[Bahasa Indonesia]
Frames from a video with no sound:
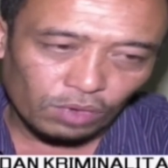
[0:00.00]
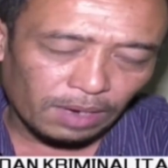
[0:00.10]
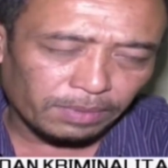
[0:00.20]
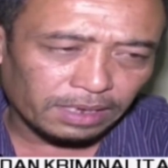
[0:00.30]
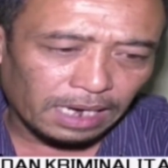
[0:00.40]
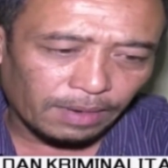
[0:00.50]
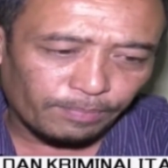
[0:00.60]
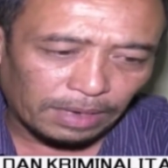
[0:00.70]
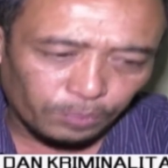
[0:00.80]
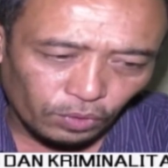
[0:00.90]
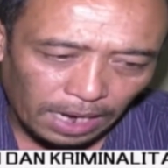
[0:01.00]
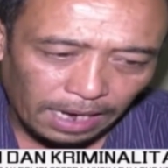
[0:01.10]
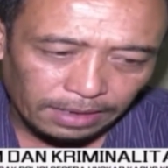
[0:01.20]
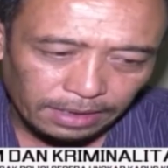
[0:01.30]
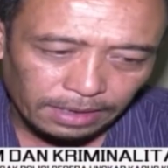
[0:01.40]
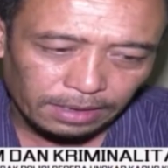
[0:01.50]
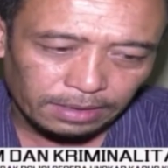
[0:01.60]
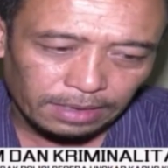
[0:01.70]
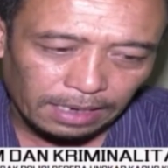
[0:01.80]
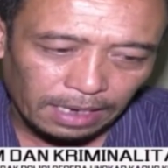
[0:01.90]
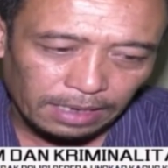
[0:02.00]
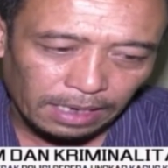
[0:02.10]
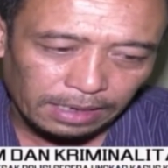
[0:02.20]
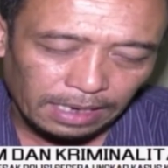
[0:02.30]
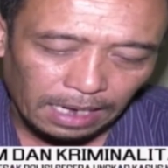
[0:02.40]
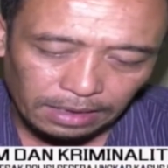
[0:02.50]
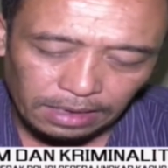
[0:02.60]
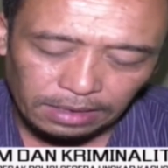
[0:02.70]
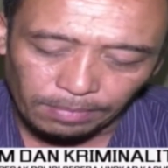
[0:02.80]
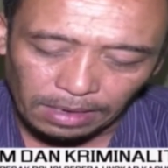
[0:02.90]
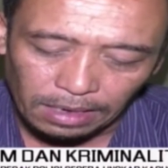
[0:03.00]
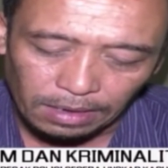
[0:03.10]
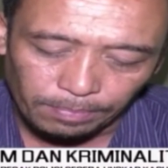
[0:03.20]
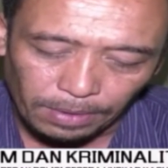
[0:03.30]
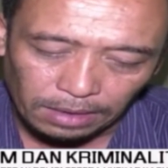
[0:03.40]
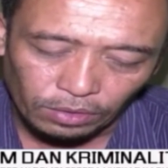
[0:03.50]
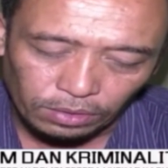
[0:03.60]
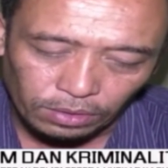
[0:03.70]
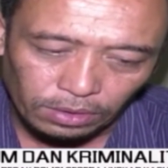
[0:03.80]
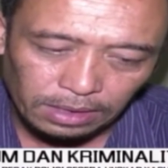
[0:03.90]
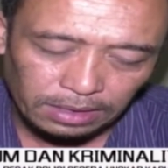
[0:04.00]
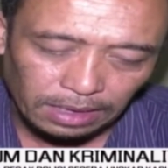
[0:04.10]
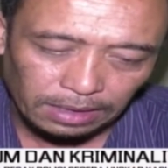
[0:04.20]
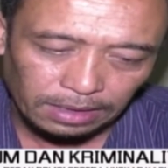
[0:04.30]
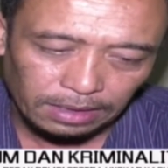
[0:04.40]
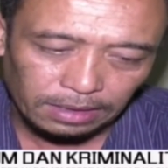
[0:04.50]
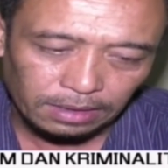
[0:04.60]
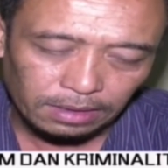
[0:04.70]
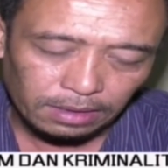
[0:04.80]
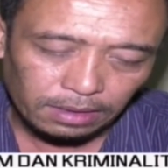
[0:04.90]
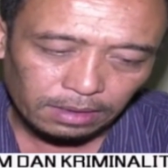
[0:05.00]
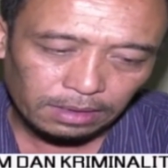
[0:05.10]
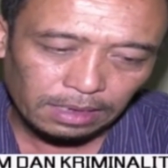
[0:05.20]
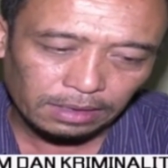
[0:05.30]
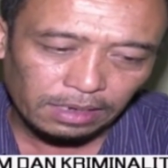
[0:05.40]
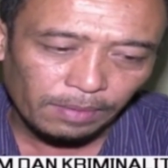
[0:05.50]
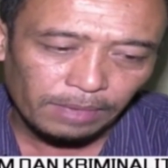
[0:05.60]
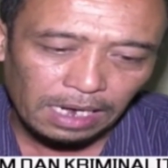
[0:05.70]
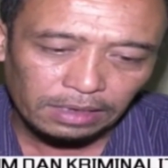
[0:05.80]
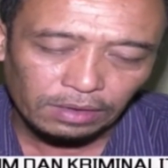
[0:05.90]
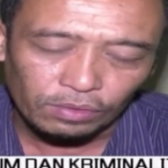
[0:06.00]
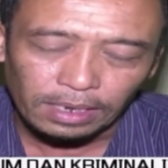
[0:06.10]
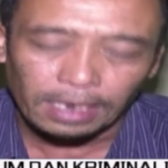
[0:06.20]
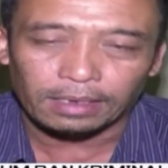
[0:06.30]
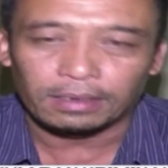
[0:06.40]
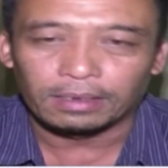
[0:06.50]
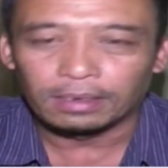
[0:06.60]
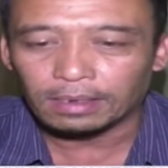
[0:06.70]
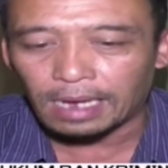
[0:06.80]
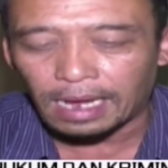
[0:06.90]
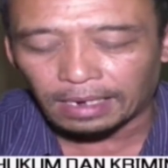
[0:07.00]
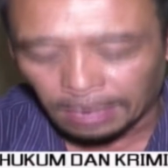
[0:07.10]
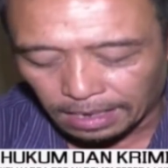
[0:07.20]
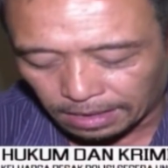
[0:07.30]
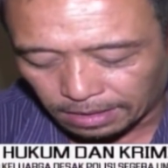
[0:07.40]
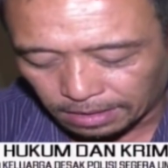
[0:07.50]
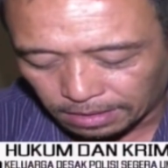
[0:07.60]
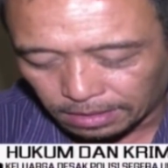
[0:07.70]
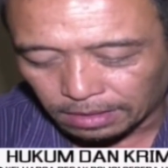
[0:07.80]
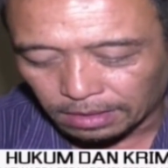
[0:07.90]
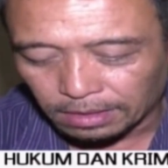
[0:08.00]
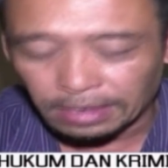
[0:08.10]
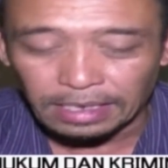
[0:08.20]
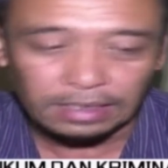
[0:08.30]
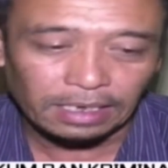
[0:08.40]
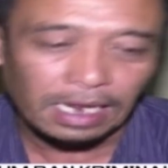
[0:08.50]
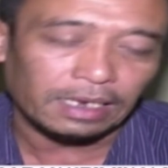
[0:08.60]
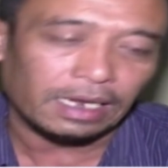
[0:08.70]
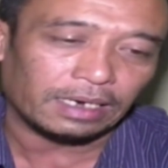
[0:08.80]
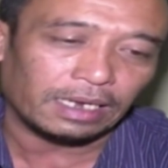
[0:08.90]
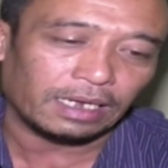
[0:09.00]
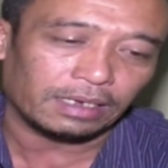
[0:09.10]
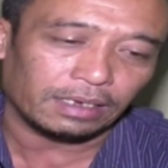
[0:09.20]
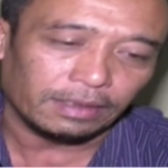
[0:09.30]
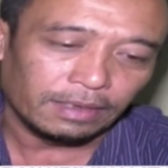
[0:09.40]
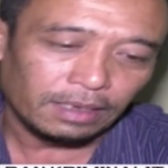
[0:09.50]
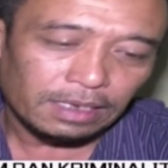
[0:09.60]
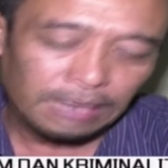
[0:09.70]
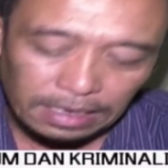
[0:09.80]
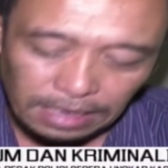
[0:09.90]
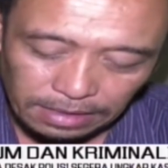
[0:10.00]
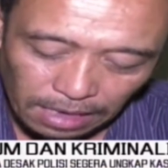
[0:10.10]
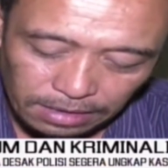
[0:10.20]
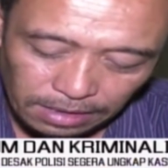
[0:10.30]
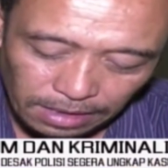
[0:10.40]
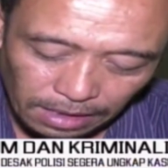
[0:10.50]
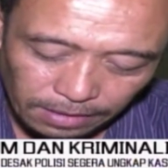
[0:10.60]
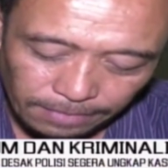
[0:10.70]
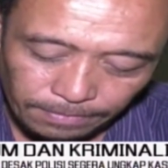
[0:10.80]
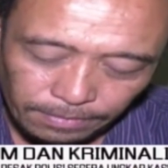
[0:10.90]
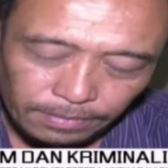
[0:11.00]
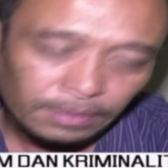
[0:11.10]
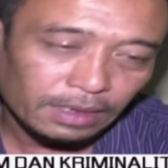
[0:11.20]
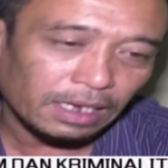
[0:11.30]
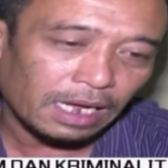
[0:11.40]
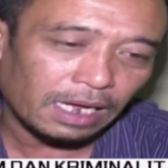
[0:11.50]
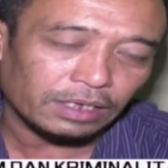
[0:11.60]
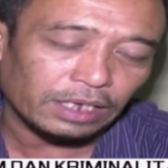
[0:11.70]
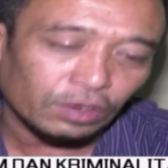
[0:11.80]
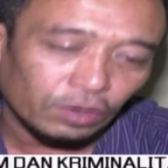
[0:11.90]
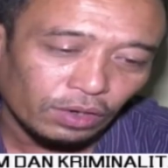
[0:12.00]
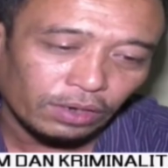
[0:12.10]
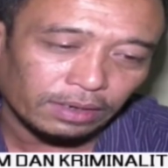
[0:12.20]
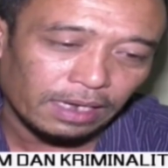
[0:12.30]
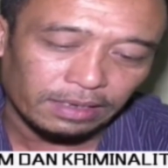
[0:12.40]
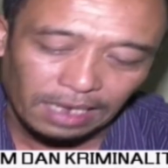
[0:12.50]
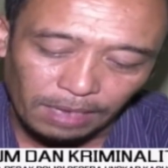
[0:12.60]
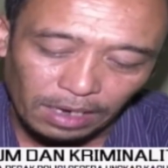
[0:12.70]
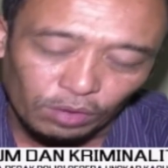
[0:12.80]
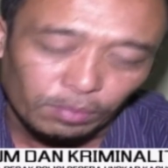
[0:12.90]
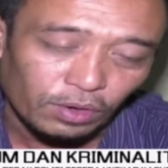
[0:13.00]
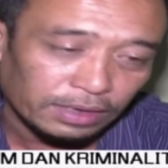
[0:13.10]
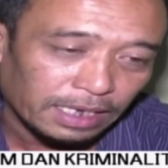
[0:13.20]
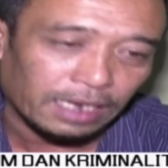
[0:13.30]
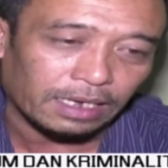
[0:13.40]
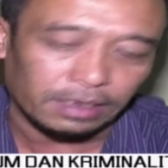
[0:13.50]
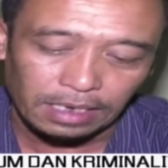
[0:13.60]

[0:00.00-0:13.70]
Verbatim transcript: udah menjelang 40 hari saya nanyain lagi sama Pak Toto ke sana ya dia bilangnya juga nggak ada titik terang karena saksi-saksinya nggak sinkron, nggak sama ngomongnya.